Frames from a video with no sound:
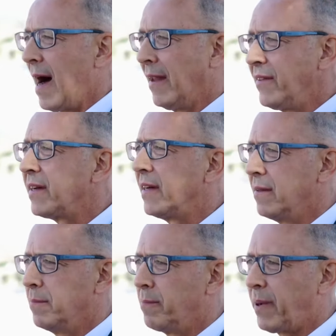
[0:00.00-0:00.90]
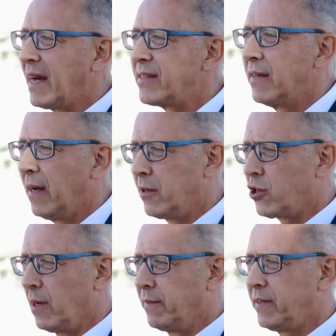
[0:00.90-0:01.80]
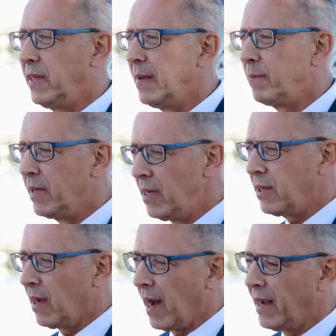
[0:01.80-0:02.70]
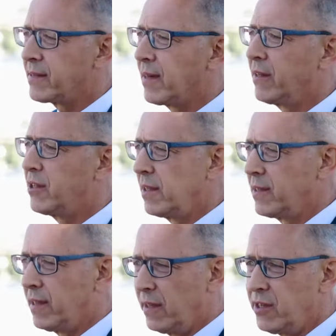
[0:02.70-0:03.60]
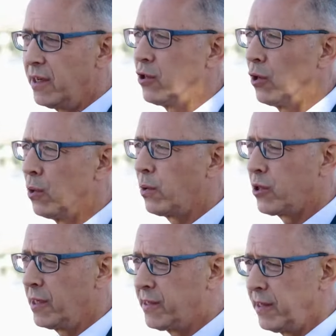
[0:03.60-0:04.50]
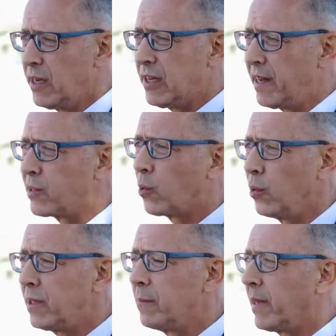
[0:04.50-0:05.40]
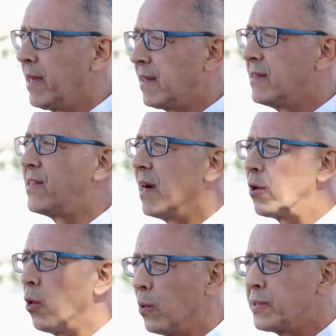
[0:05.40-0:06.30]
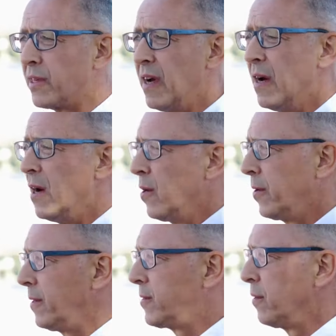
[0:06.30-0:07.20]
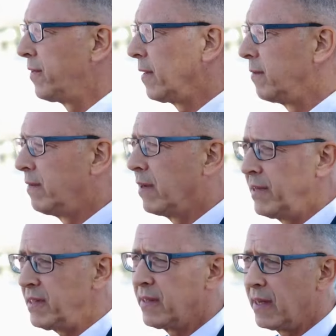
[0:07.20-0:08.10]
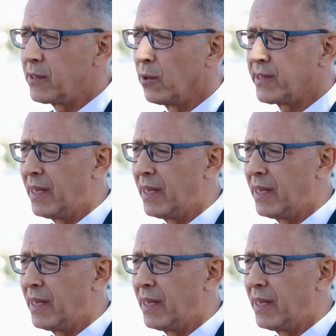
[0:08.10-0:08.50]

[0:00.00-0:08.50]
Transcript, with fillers: anderen Presselandschaft, die eben nicht einseitig ist, die nicht ideologisch ist, die nicht links-grün geprägt ist, sehr groß. Und insofern, wir wissen das auch